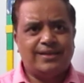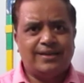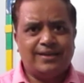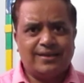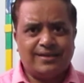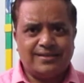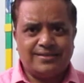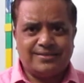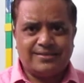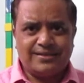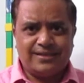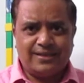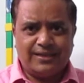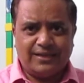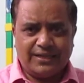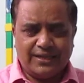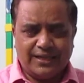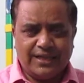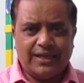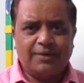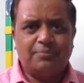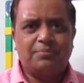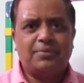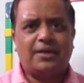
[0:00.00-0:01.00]
न किसी
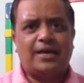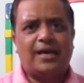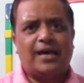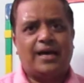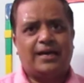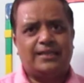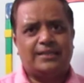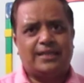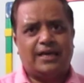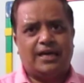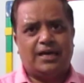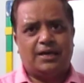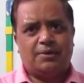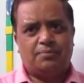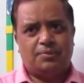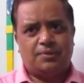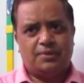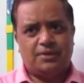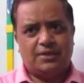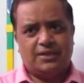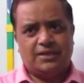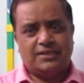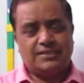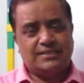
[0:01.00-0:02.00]
नियम के आधार
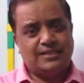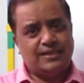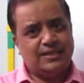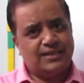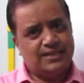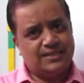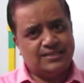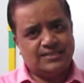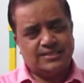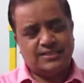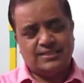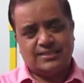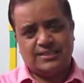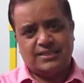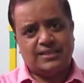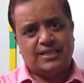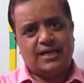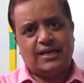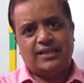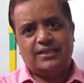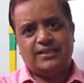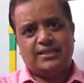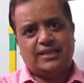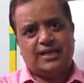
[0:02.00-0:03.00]
पर किसी न किसी
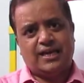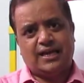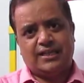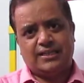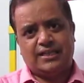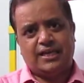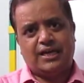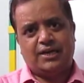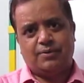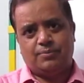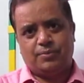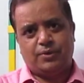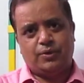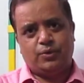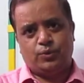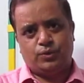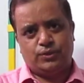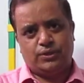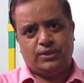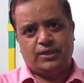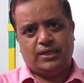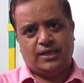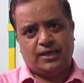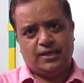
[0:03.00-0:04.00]
सिद्धांत के आधार पर
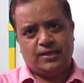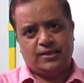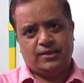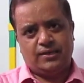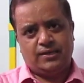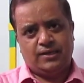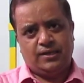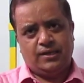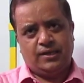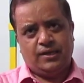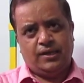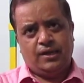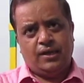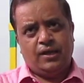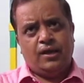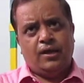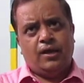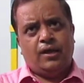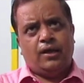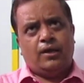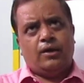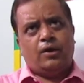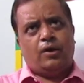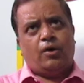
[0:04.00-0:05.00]
होती है
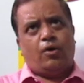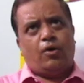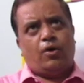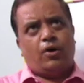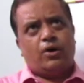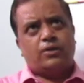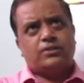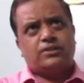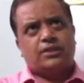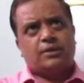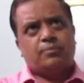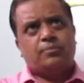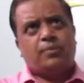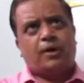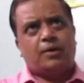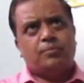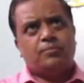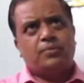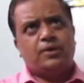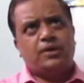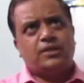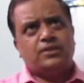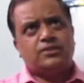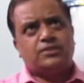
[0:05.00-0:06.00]
और जब
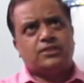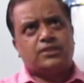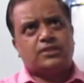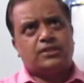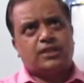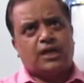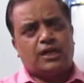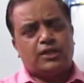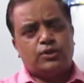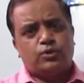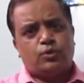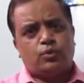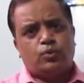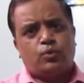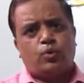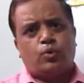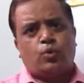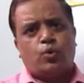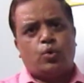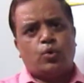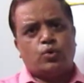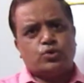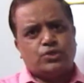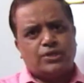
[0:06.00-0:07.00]
हम इन सिद्धांतों को
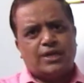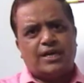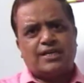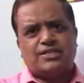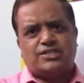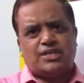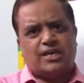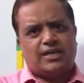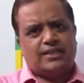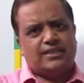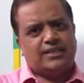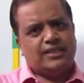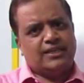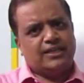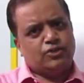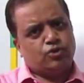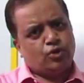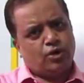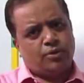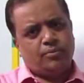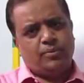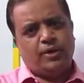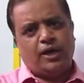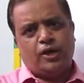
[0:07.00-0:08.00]
खोजना चाहते हैं तो
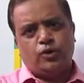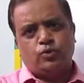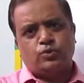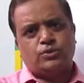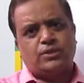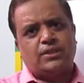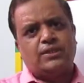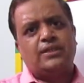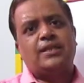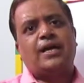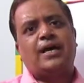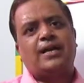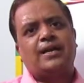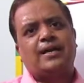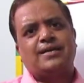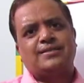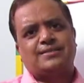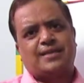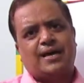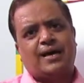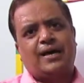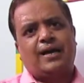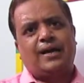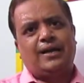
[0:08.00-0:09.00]
हमें अनुसंधान का
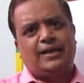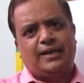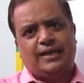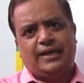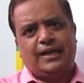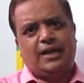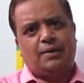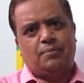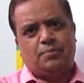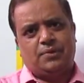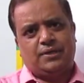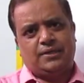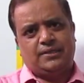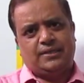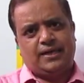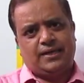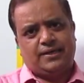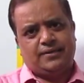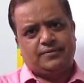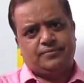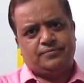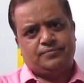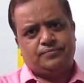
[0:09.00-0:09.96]
सहारा लेना पड़ता है